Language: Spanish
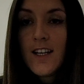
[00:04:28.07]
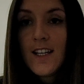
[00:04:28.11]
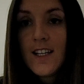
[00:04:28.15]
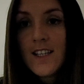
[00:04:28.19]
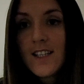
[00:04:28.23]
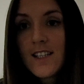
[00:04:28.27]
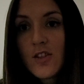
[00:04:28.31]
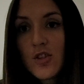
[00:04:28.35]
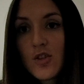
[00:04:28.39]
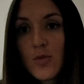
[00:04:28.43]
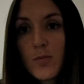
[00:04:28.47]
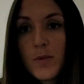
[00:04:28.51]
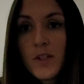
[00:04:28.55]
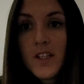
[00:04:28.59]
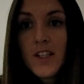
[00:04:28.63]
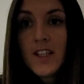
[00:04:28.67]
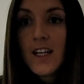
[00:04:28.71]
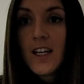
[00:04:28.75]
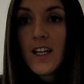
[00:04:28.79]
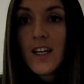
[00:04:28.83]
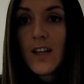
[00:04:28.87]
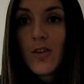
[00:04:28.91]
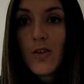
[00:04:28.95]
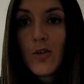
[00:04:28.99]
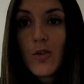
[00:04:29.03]
este
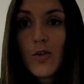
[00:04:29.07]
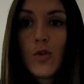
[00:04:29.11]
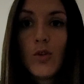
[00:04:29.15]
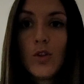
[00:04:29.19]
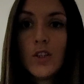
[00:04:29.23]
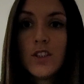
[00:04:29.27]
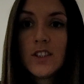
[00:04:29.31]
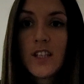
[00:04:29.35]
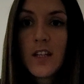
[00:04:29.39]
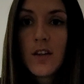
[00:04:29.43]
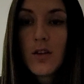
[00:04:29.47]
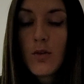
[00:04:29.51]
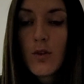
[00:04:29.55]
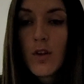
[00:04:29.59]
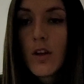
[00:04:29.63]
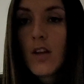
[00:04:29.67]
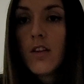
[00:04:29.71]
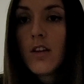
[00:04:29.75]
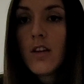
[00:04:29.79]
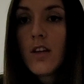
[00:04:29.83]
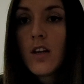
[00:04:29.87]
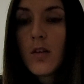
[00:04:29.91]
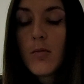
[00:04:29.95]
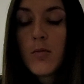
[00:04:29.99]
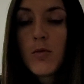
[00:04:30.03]
hospital o esta ciudad
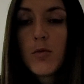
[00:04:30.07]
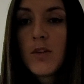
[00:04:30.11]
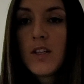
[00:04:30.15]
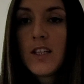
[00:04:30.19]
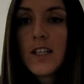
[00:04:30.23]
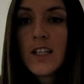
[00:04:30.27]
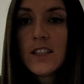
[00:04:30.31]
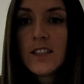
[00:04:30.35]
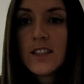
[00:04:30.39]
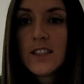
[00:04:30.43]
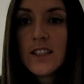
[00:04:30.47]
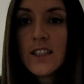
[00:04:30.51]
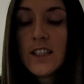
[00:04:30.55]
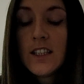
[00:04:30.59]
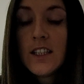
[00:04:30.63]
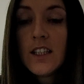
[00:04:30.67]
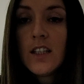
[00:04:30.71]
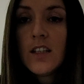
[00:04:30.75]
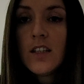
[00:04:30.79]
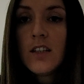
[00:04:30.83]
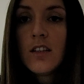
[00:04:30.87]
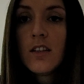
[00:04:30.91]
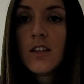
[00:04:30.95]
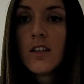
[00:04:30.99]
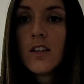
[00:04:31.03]
de República
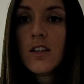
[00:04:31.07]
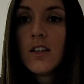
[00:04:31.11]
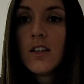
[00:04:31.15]
Checa,